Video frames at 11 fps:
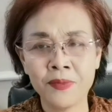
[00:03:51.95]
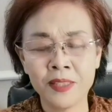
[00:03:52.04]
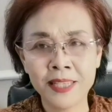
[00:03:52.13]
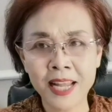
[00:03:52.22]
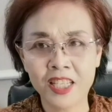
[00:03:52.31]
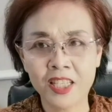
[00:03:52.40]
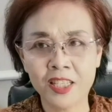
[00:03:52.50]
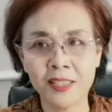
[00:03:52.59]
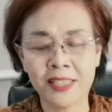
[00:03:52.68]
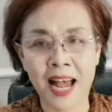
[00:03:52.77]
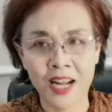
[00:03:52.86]
再次
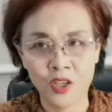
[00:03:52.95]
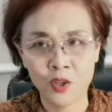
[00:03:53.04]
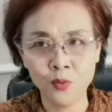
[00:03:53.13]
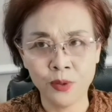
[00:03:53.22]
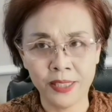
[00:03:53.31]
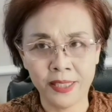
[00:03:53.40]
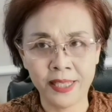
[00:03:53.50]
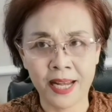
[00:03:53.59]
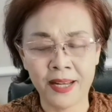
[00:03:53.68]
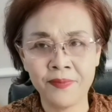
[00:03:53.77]
阐述一下，